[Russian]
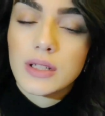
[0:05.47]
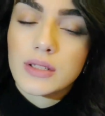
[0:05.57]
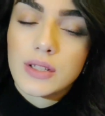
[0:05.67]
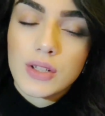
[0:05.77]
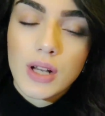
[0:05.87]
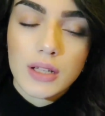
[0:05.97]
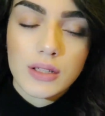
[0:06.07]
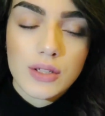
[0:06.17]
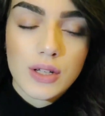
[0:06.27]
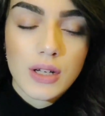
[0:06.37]
а листья
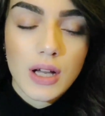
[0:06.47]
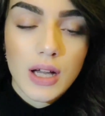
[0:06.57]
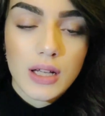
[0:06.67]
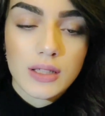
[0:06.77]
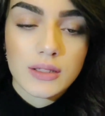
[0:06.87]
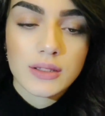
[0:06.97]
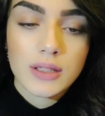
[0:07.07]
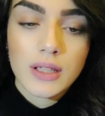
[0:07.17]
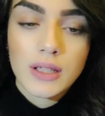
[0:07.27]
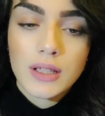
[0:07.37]
жадно сжигая.
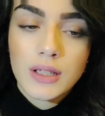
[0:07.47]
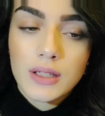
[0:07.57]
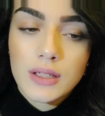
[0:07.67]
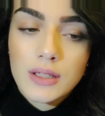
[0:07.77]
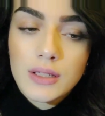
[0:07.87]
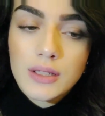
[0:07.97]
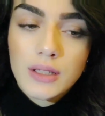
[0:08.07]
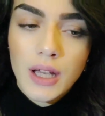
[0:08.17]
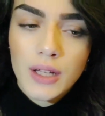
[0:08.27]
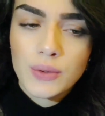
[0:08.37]

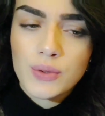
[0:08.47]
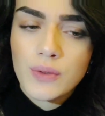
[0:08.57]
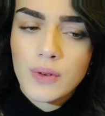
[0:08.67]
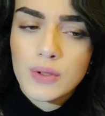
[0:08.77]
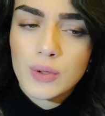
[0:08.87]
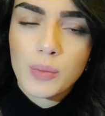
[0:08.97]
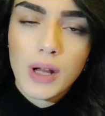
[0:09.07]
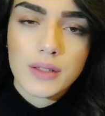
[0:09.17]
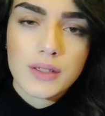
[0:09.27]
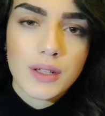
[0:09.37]
Я иду сквозь
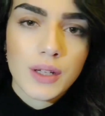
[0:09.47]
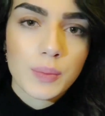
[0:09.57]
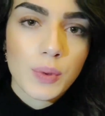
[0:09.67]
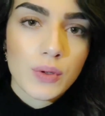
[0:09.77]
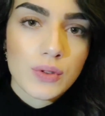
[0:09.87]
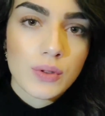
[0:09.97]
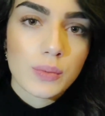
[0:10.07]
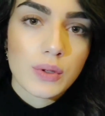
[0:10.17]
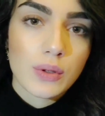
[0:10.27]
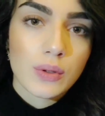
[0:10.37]
туман тихой
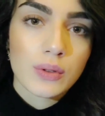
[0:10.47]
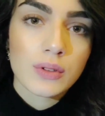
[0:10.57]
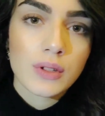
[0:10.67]
поступью,